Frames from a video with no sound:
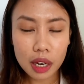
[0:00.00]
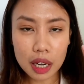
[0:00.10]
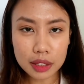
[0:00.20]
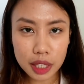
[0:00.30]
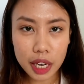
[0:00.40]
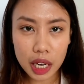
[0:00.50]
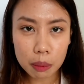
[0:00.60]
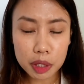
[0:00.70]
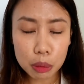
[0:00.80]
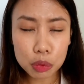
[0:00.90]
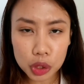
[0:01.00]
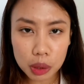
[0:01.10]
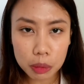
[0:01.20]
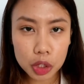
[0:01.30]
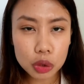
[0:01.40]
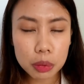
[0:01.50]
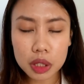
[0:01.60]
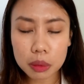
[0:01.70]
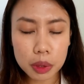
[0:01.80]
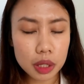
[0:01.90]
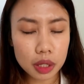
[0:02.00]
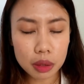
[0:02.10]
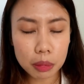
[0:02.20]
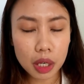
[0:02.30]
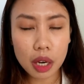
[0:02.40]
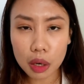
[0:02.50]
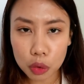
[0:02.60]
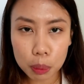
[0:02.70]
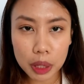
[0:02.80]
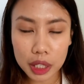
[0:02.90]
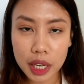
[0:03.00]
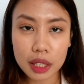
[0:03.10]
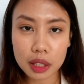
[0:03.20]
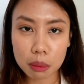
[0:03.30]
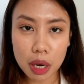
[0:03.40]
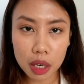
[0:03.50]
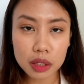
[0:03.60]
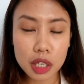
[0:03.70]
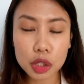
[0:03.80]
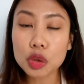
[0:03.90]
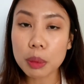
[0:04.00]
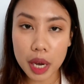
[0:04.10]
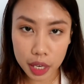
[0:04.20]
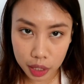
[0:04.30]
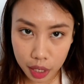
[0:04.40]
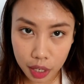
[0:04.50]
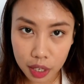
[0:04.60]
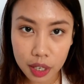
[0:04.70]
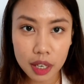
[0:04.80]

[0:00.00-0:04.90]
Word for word: kaca helm yang buram itu bener-bener mengganggu penglihatan banget dan itu bahaya